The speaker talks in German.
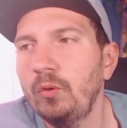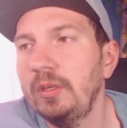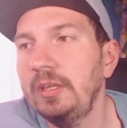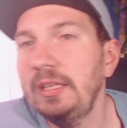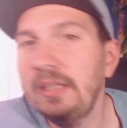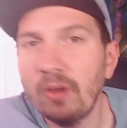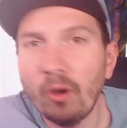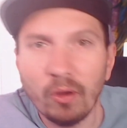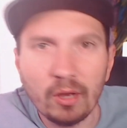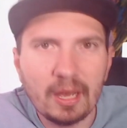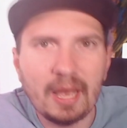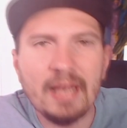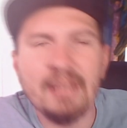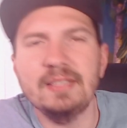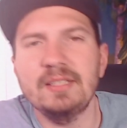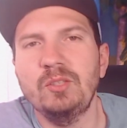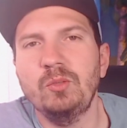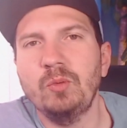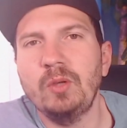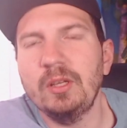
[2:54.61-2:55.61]
wo eure
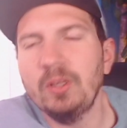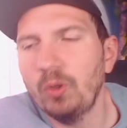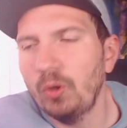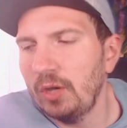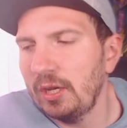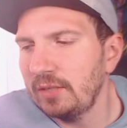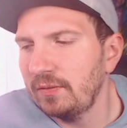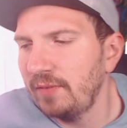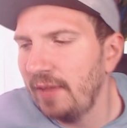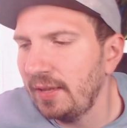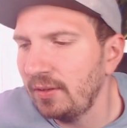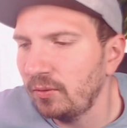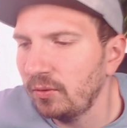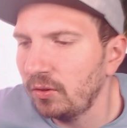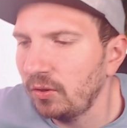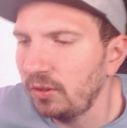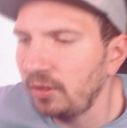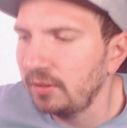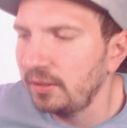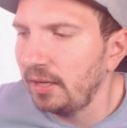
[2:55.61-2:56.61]
Einsendungen gehört werden
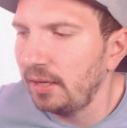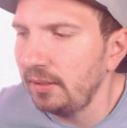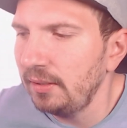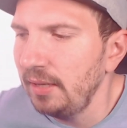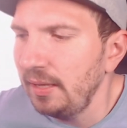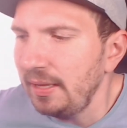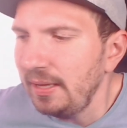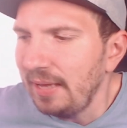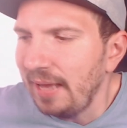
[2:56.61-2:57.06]
und solche Sachen.